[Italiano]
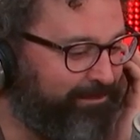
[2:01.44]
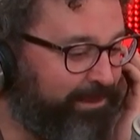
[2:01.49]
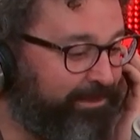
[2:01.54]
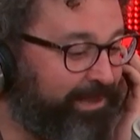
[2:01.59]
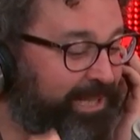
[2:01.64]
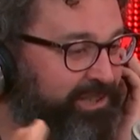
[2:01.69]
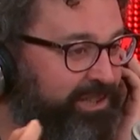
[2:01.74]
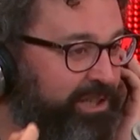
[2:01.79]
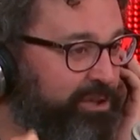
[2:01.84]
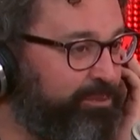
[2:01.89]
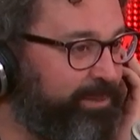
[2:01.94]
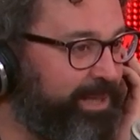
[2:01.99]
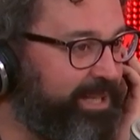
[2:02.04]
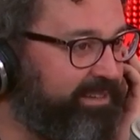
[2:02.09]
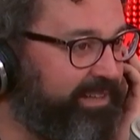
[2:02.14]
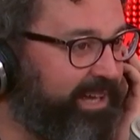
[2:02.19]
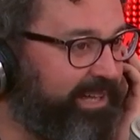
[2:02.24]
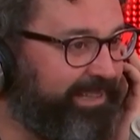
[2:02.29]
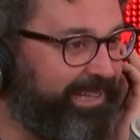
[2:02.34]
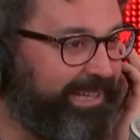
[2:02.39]
Mi piace
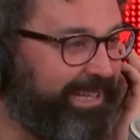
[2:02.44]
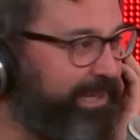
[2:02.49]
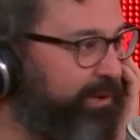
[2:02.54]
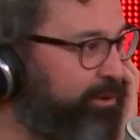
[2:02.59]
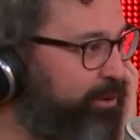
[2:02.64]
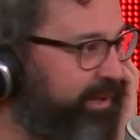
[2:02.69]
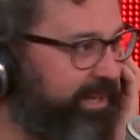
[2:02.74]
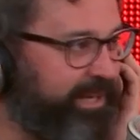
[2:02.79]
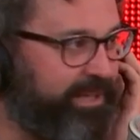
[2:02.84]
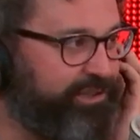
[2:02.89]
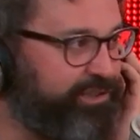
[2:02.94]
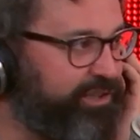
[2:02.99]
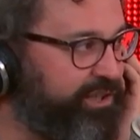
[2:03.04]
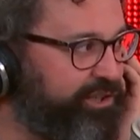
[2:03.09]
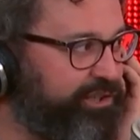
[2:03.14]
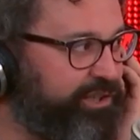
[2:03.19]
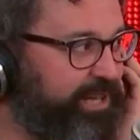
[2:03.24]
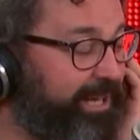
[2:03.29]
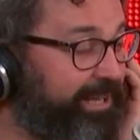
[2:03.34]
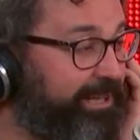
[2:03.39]
l'umiltà di chi non
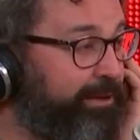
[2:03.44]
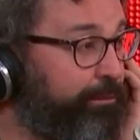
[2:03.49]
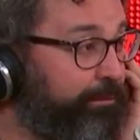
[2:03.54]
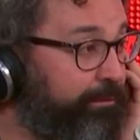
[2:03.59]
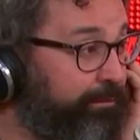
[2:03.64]
reagisce alle